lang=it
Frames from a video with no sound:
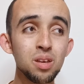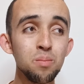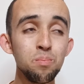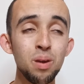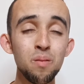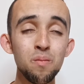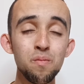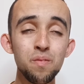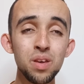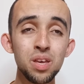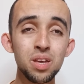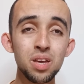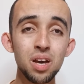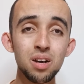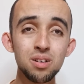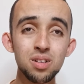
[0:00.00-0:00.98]

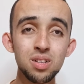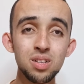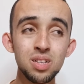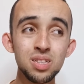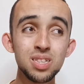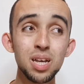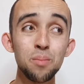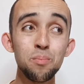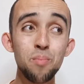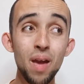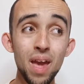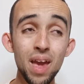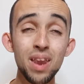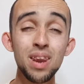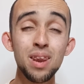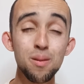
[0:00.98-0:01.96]
Benfica, ci cioè ha
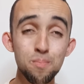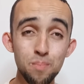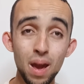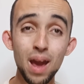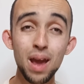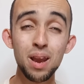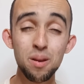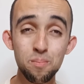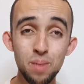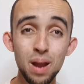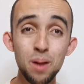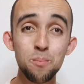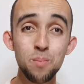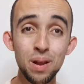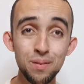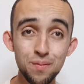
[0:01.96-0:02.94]
ben, ben,
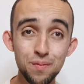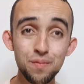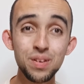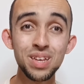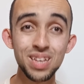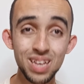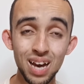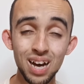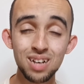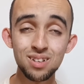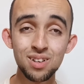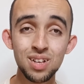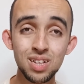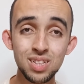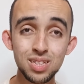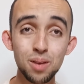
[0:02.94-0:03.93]
ben, Benfica,
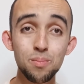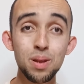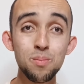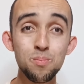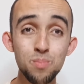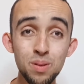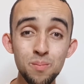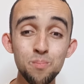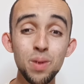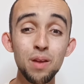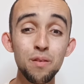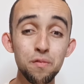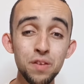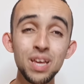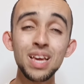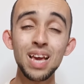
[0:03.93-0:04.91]
ci cioè ha ben, ben,
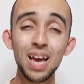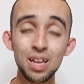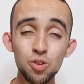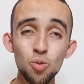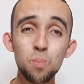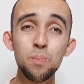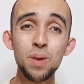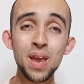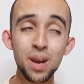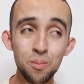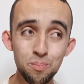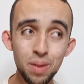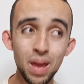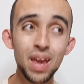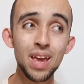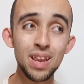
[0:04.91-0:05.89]
benficato per
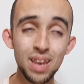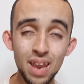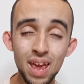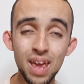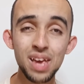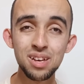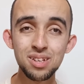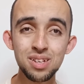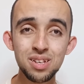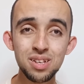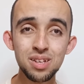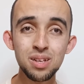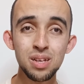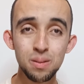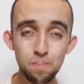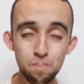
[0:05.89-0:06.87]
bene,
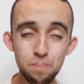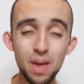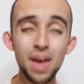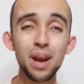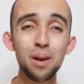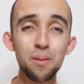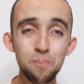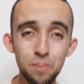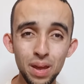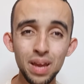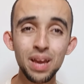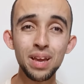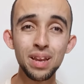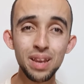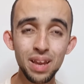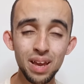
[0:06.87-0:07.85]
per
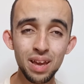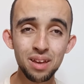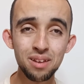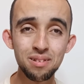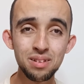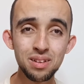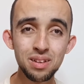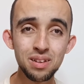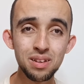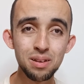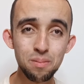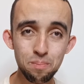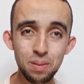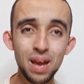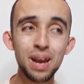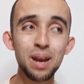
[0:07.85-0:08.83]
bene,
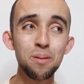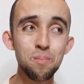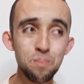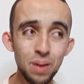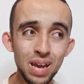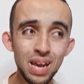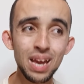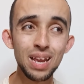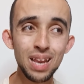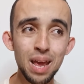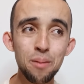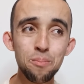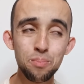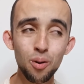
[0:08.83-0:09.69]
per bene